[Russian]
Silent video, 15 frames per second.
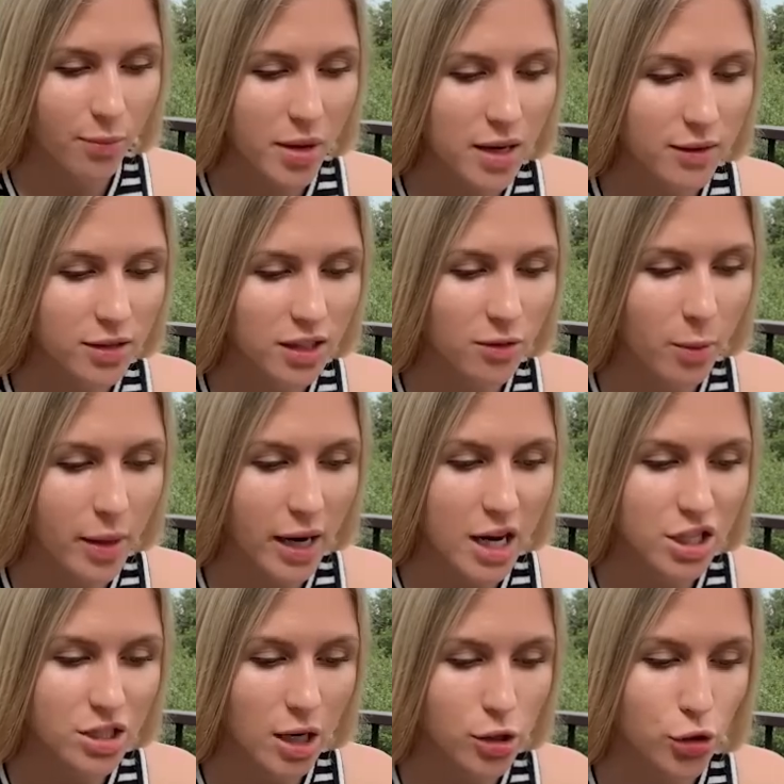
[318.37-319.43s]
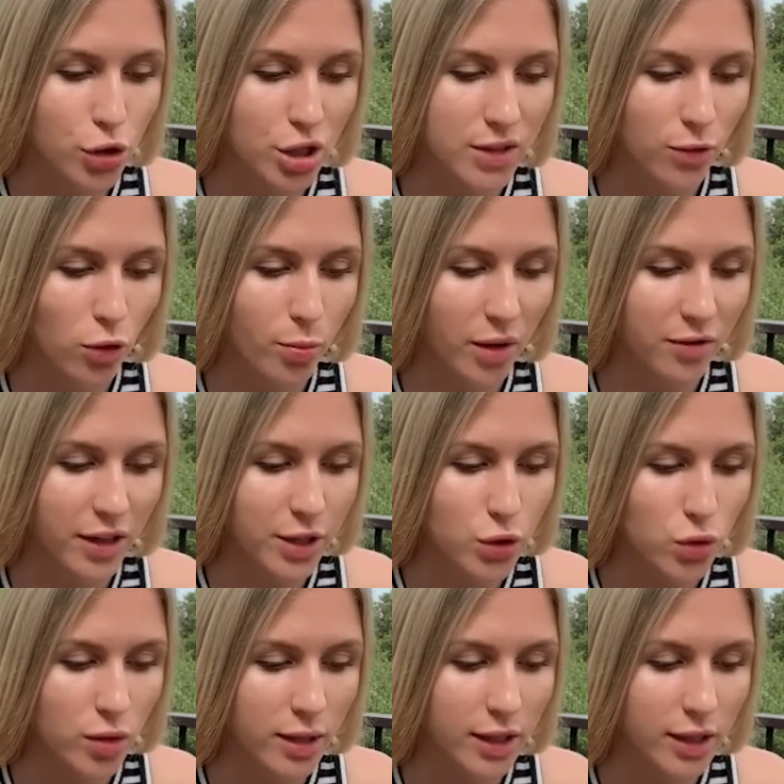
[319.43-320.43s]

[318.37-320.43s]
Во-первых, ты выбираешь сразу же свою профессию.